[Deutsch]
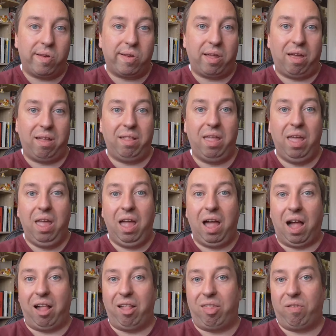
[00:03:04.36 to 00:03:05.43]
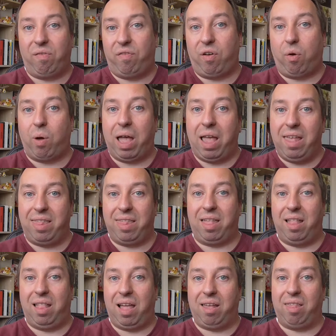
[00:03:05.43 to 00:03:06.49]
erscheinen, als VHS
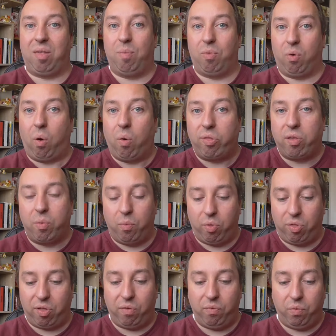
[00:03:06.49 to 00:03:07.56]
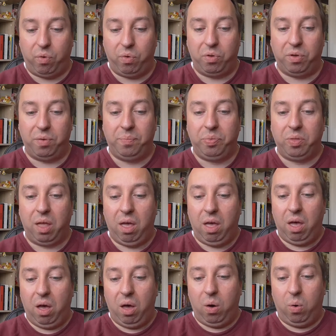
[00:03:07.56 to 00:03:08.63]
dann langsam so ausgemustert wurde.
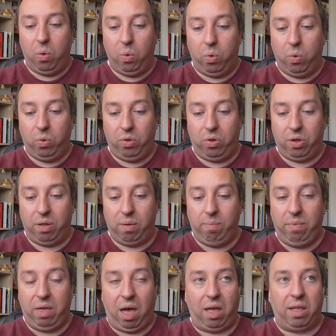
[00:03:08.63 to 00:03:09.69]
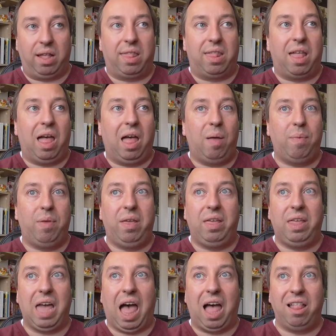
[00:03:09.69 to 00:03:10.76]
Und ähm, ja, jetzt habe
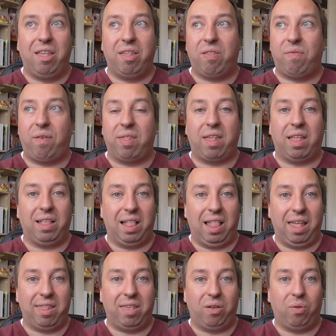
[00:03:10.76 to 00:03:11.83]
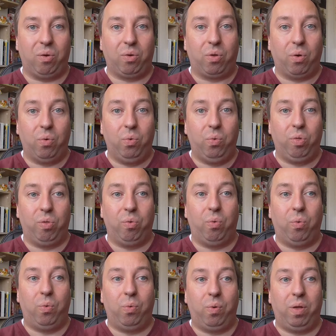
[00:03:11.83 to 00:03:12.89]
ich alles, was an Classic Doctor Who
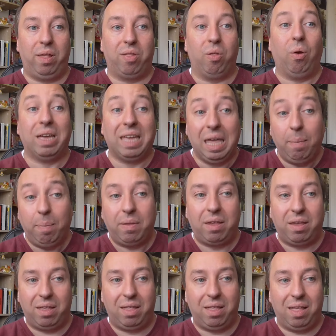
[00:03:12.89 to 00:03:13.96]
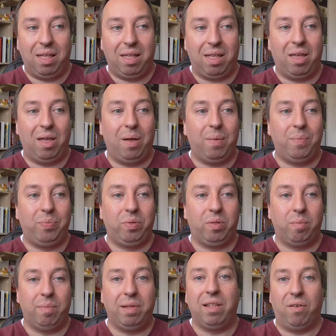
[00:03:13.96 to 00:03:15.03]
so es noch gibt, ähm,
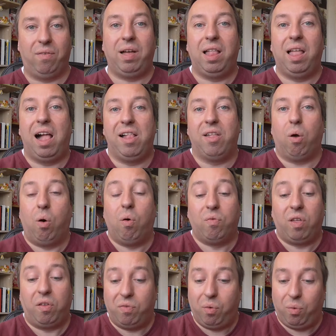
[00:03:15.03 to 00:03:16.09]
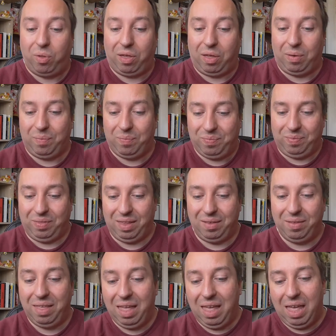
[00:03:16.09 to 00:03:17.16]
mittlerweile halt auch auf DVD. Ne?